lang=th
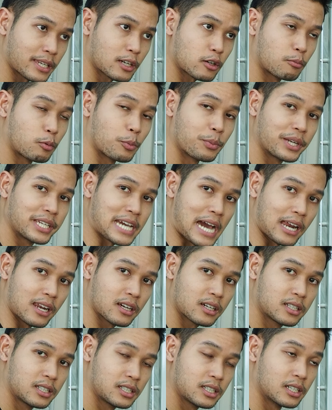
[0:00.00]
คนิคของผมมันอย่าง
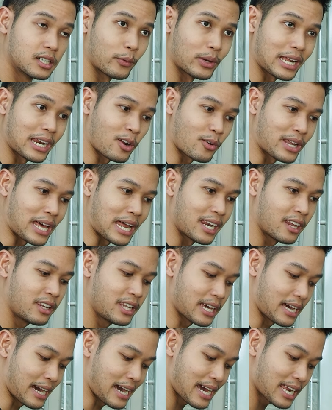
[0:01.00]
นึงคือเวลาเราดันแล้
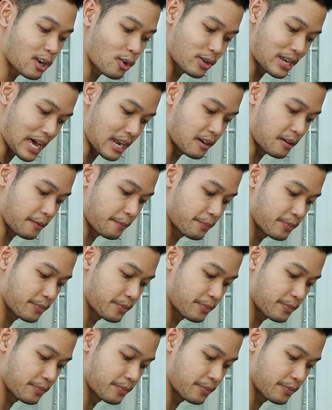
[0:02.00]
วเนี่ยให้เราดัน